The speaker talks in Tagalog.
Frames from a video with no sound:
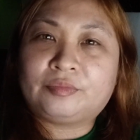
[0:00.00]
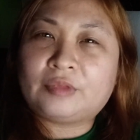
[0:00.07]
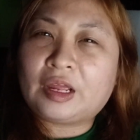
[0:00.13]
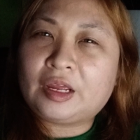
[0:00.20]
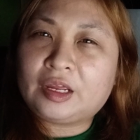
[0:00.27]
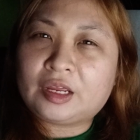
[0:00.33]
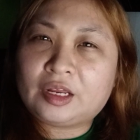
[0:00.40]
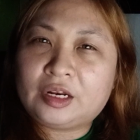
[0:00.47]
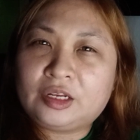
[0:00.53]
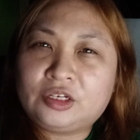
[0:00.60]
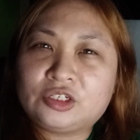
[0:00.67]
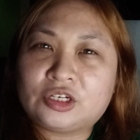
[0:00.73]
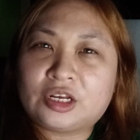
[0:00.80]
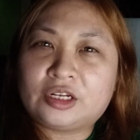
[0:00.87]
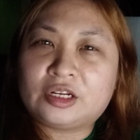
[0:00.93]
nakikinig
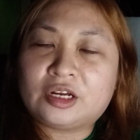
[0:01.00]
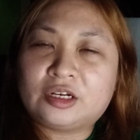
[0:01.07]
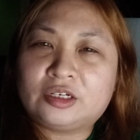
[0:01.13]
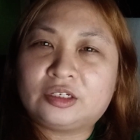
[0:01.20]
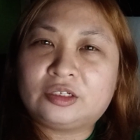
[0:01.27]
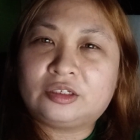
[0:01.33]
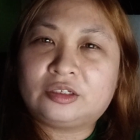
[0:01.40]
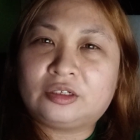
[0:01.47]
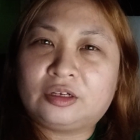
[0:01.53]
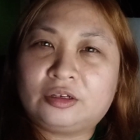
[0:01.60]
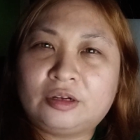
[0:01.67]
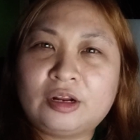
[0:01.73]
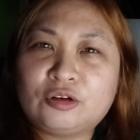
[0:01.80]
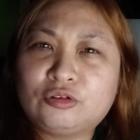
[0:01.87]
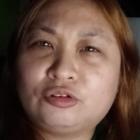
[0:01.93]
siya ng
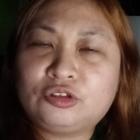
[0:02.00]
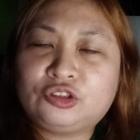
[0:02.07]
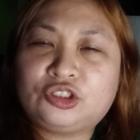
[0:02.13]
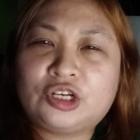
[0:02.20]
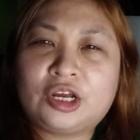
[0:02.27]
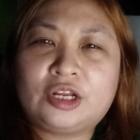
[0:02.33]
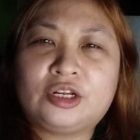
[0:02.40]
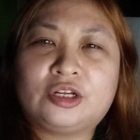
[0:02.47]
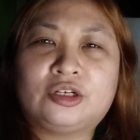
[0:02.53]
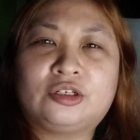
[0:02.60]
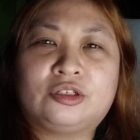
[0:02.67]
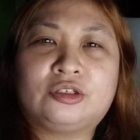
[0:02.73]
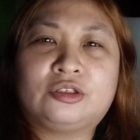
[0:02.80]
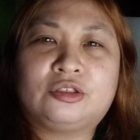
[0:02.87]
nanonood siya ng